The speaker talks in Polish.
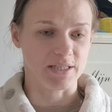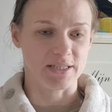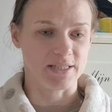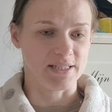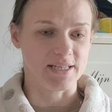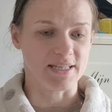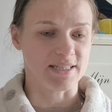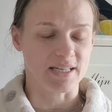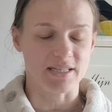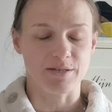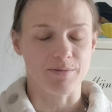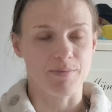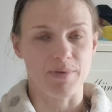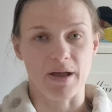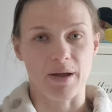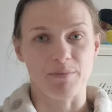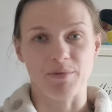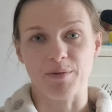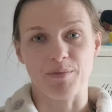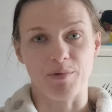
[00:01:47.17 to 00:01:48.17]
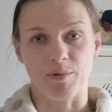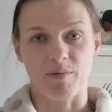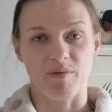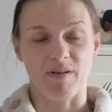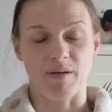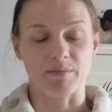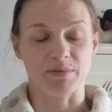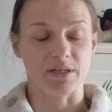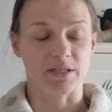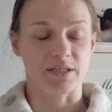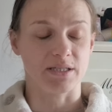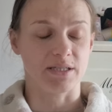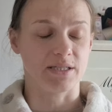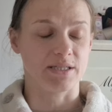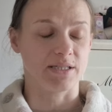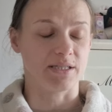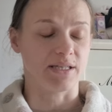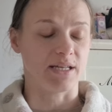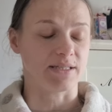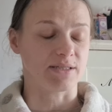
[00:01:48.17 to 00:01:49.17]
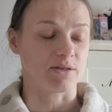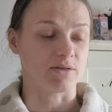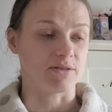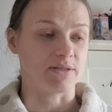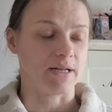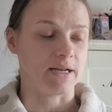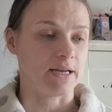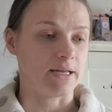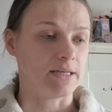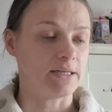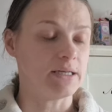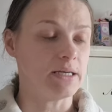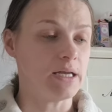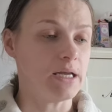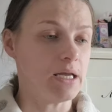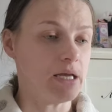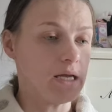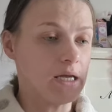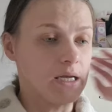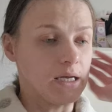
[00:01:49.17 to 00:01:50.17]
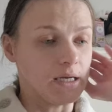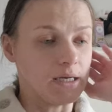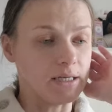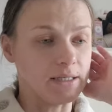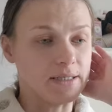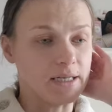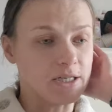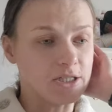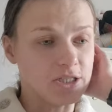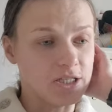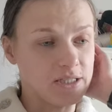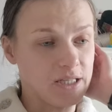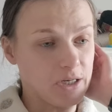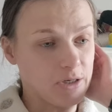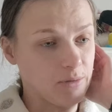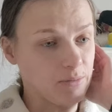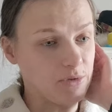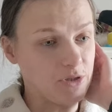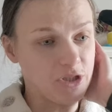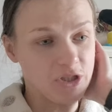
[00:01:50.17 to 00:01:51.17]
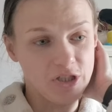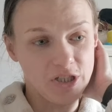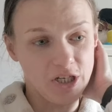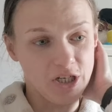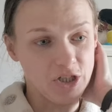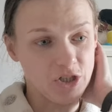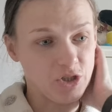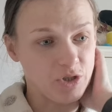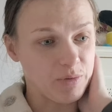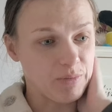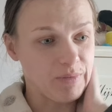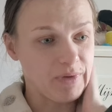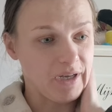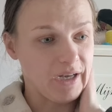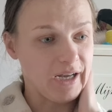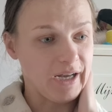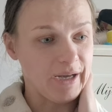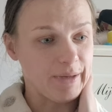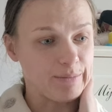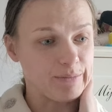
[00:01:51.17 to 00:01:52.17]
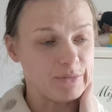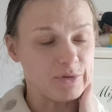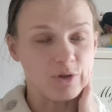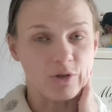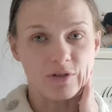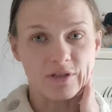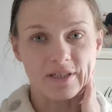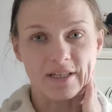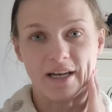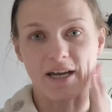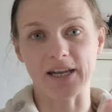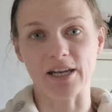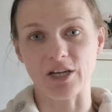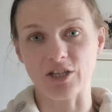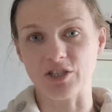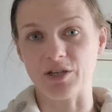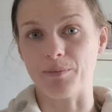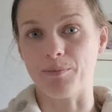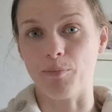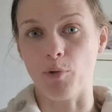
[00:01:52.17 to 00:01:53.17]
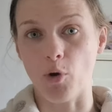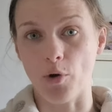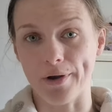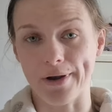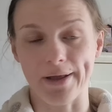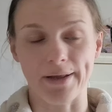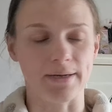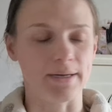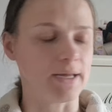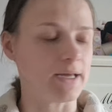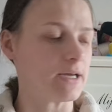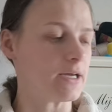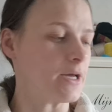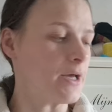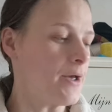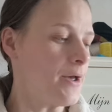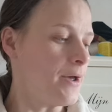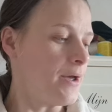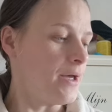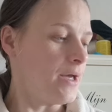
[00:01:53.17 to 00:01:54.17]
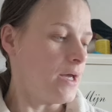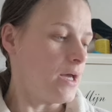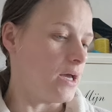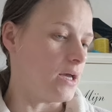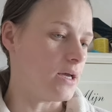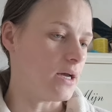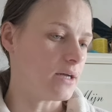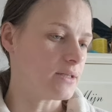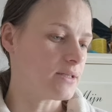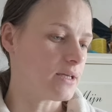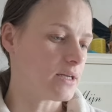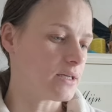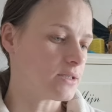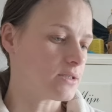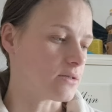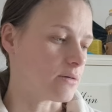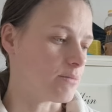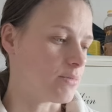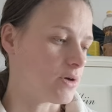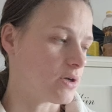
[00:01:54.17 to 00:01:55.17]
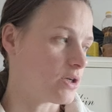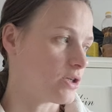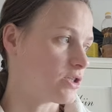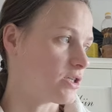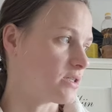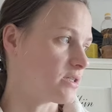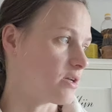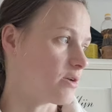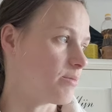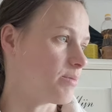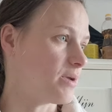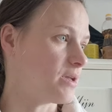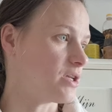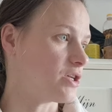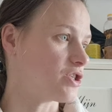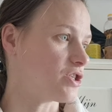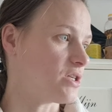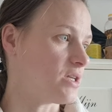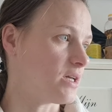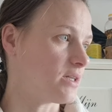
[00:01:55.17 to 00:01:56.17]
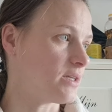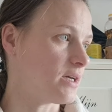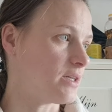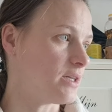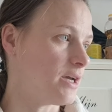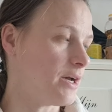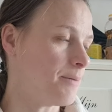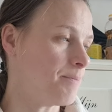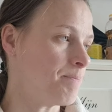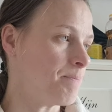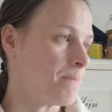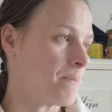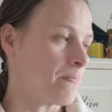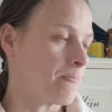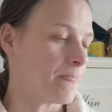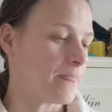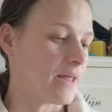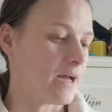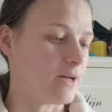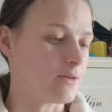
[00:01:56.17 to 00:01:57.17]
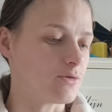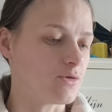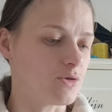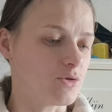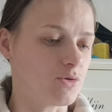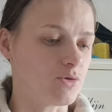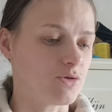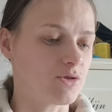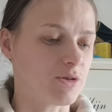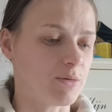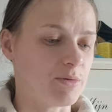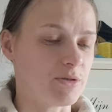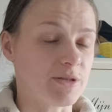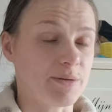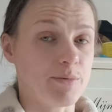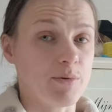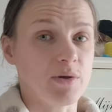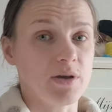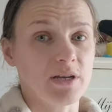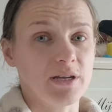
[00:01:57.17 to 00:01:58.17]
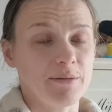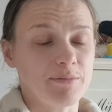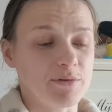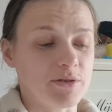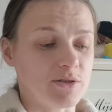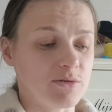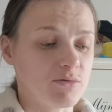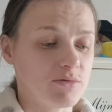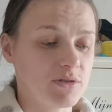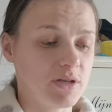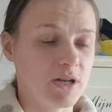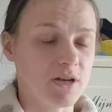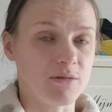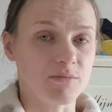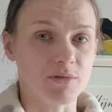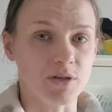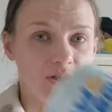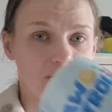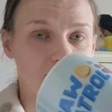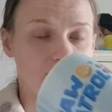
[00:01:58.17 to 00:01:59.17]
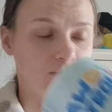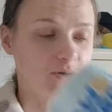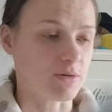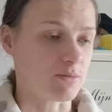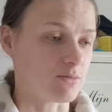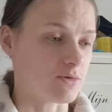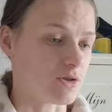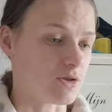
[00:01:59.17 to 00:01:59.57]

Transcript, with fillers: nie zasypiałam, nie próbowałam zas zasnąć dalej. Y, także taką dzisiejszą miałam nockę, a raczej poranek. Y, a teraz zabiorę się za robienie śniadania. Antoś już sobie zrobił kanapie z nutellą, także muszę mu